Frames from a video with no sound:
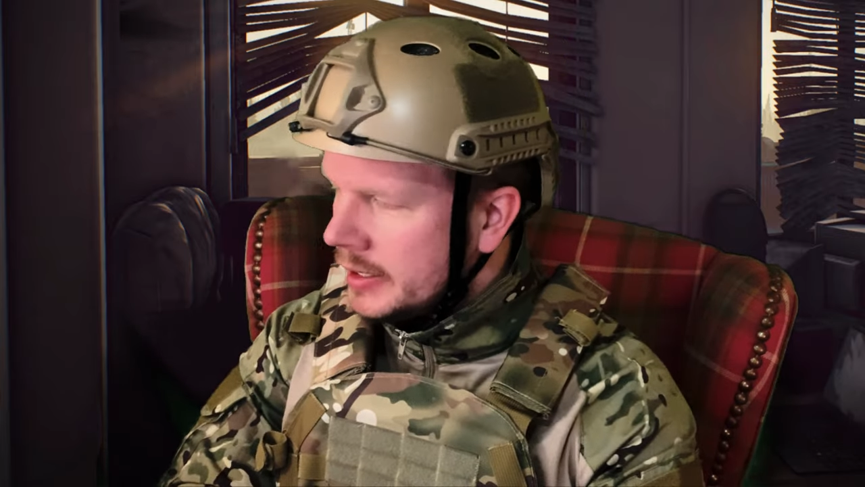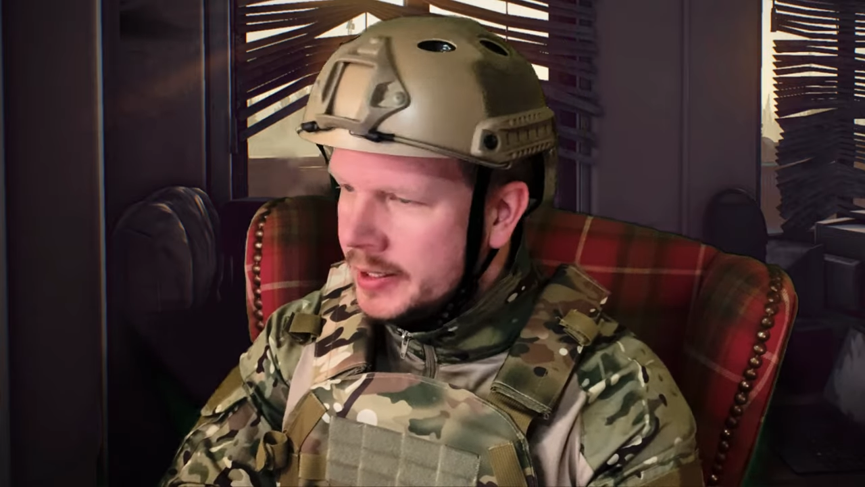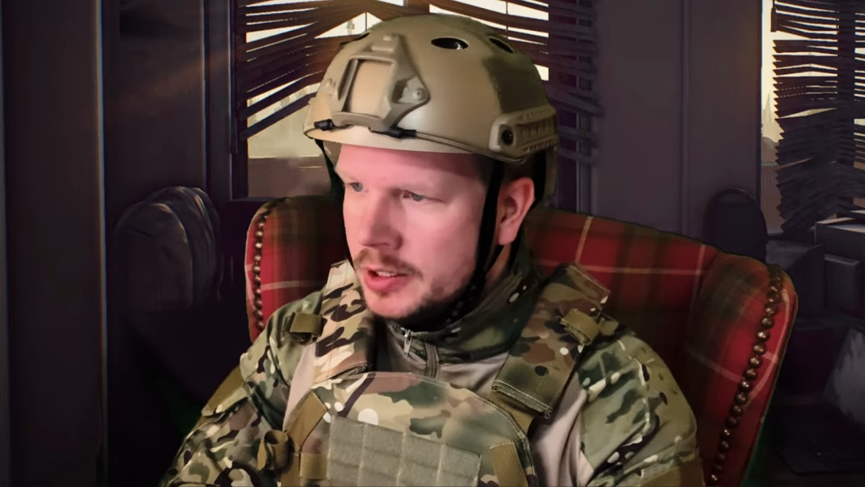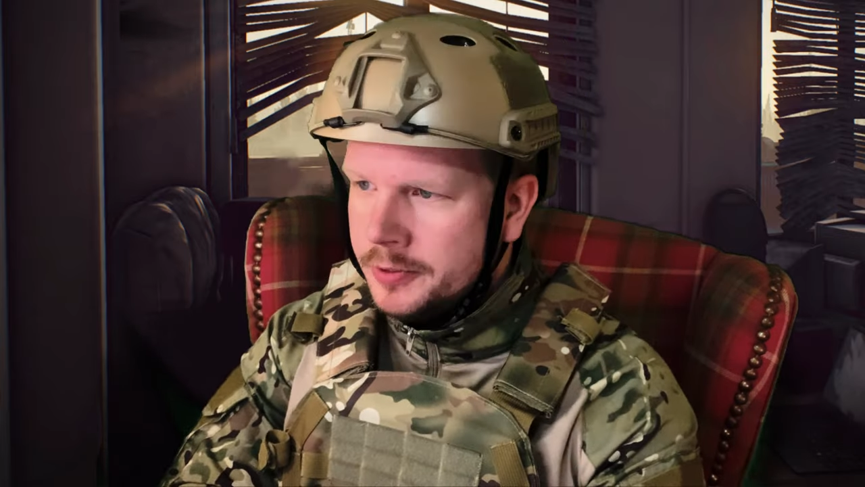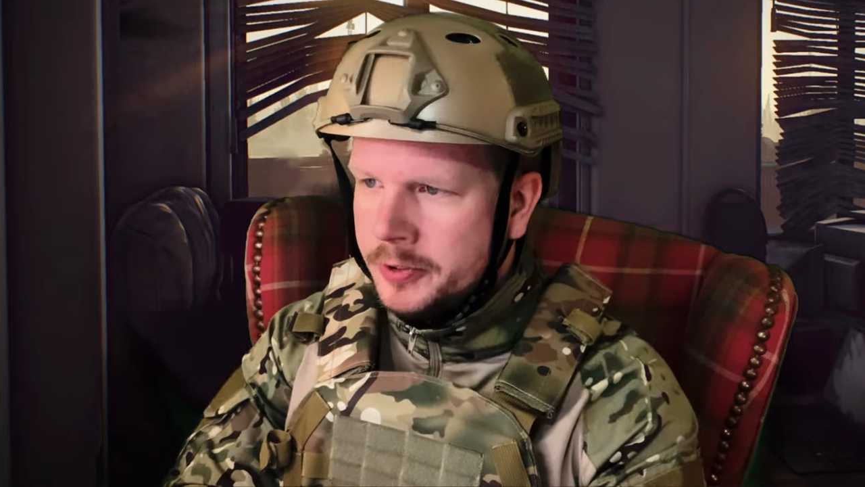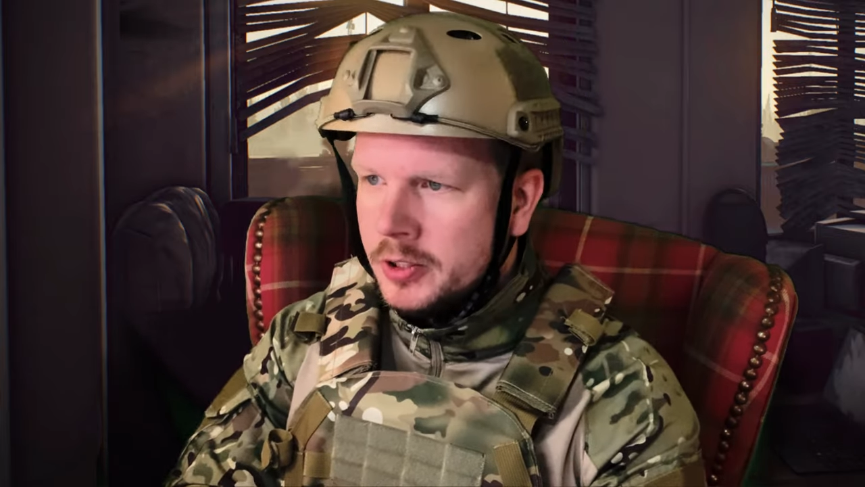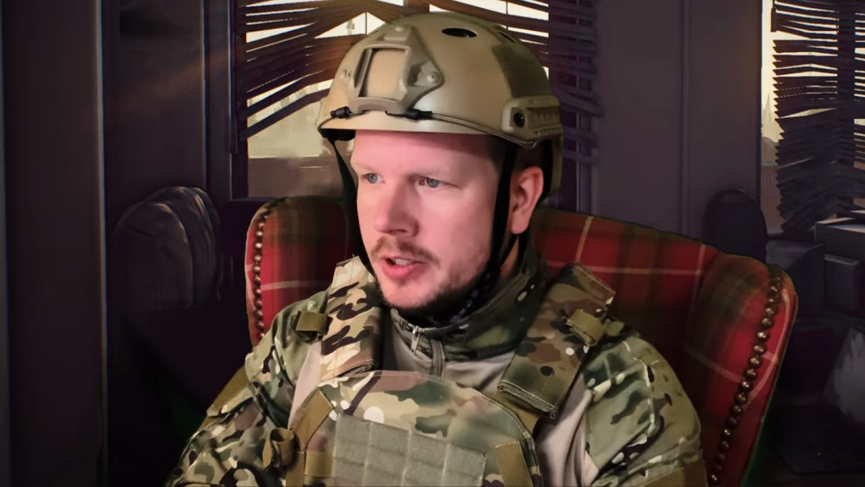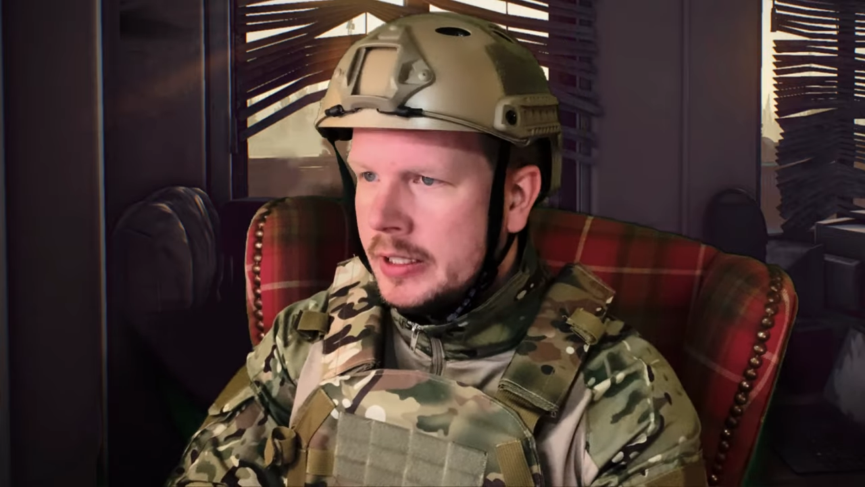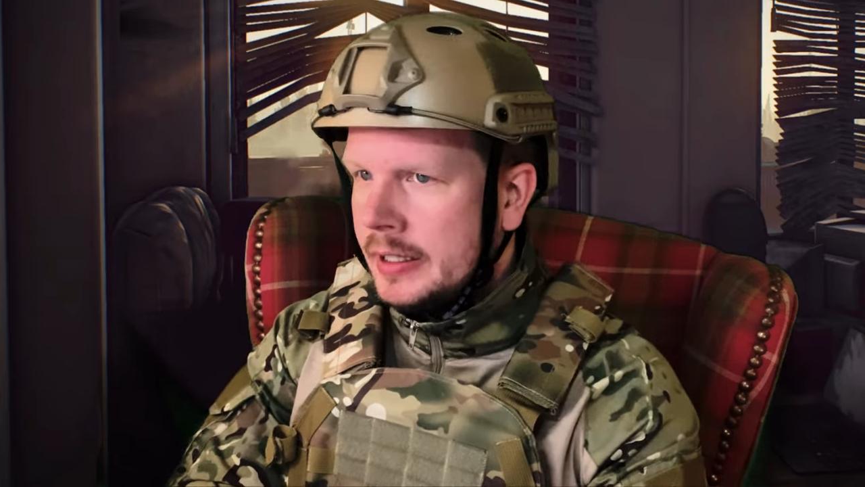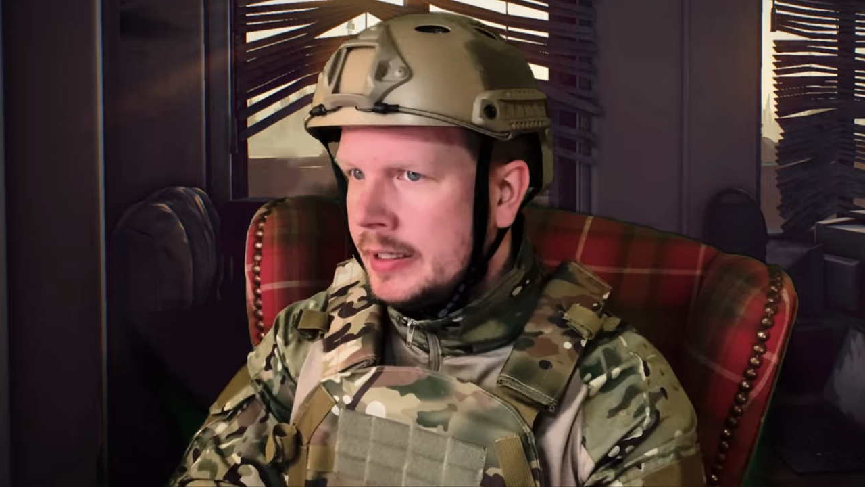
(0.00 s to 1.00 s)
Hilfe
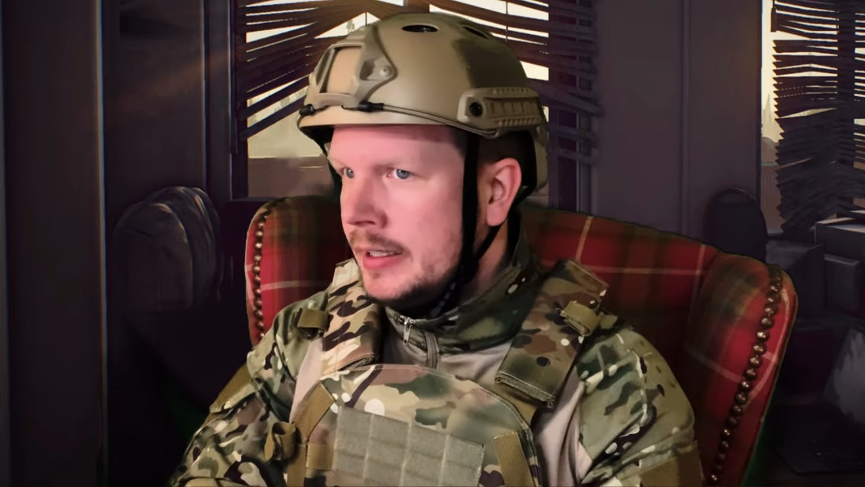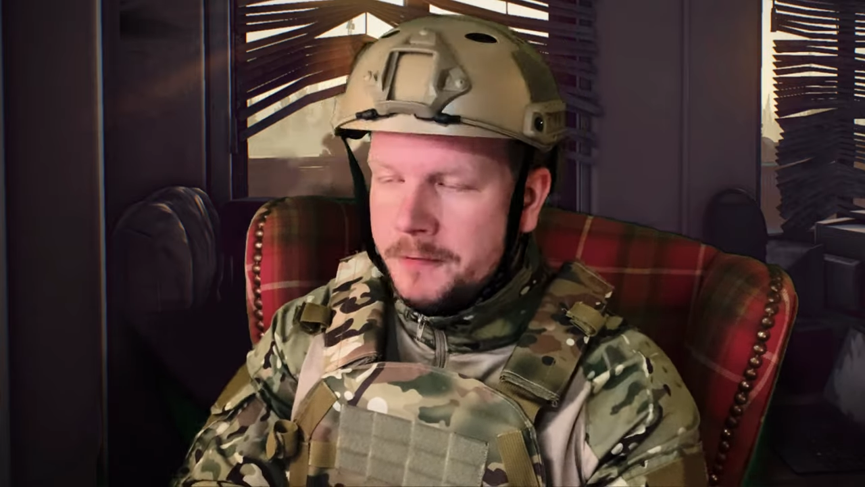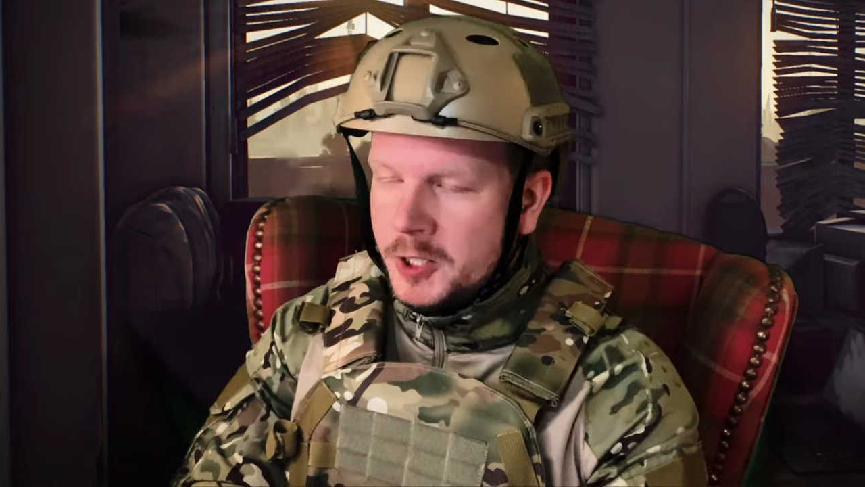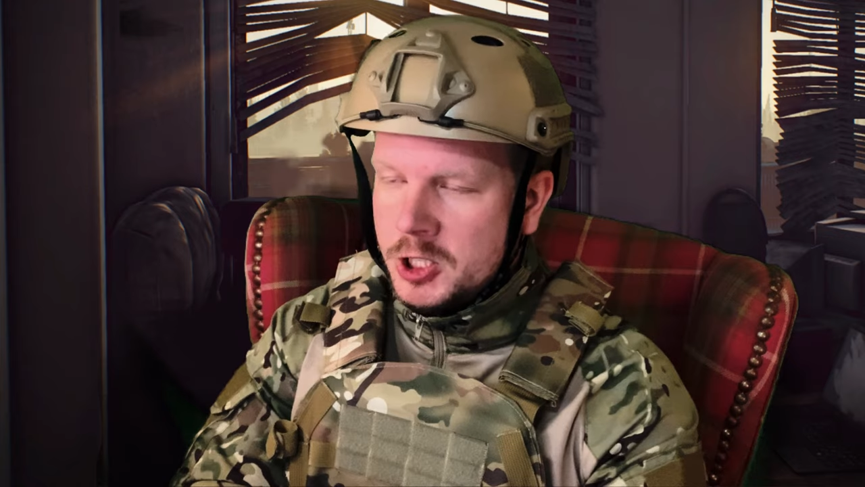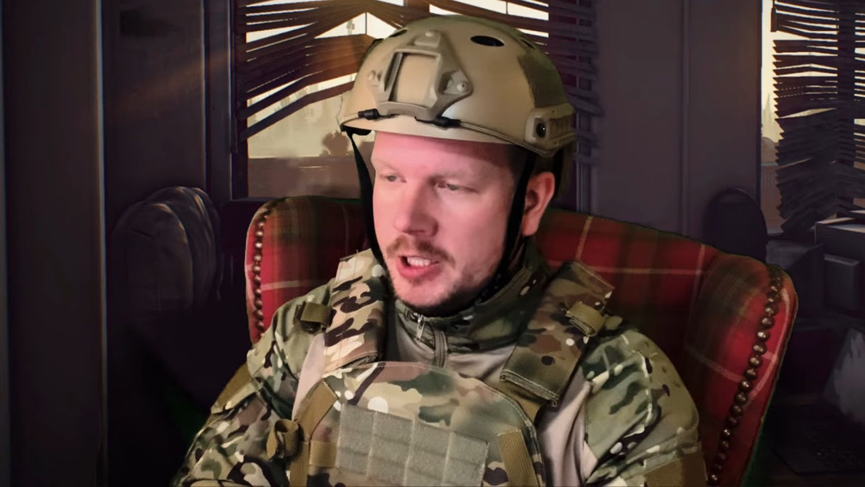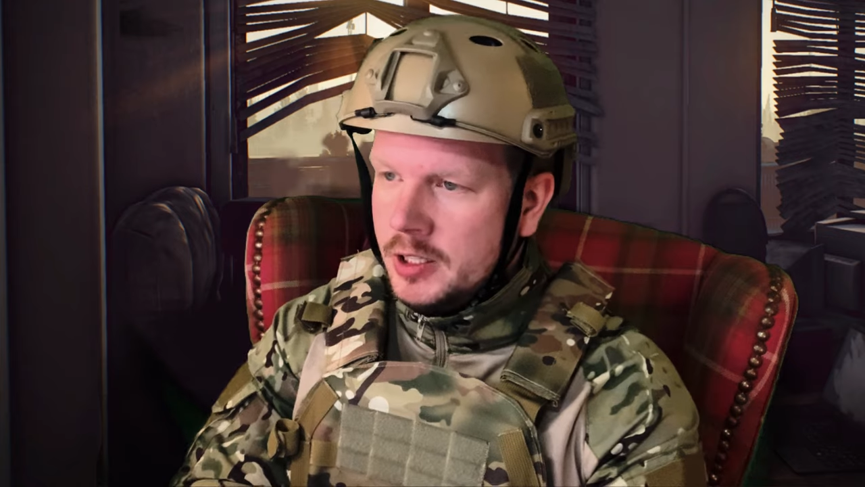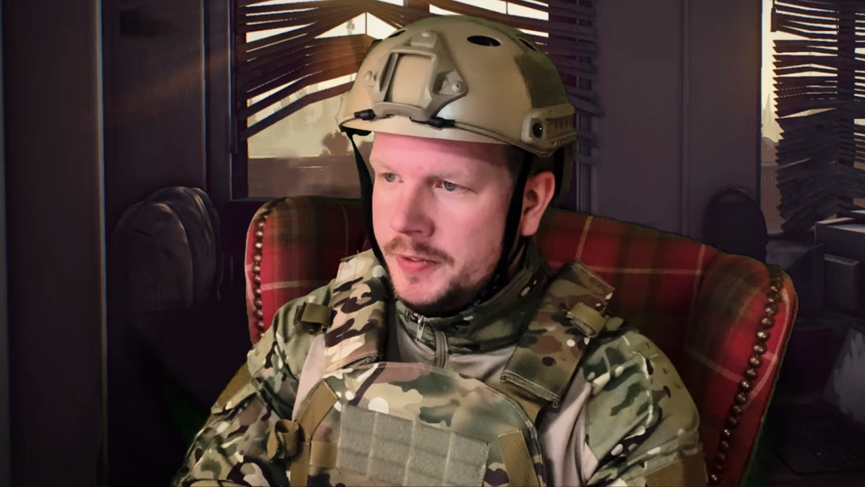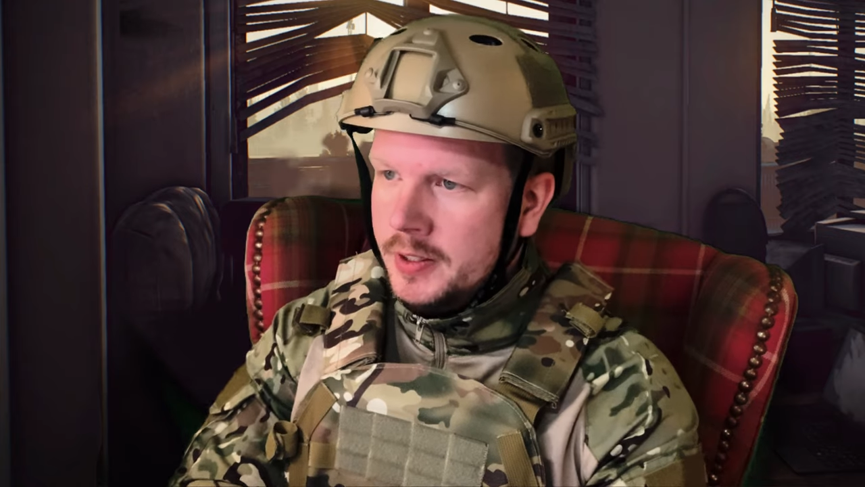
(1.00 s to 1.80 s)
oder verstehe nicht,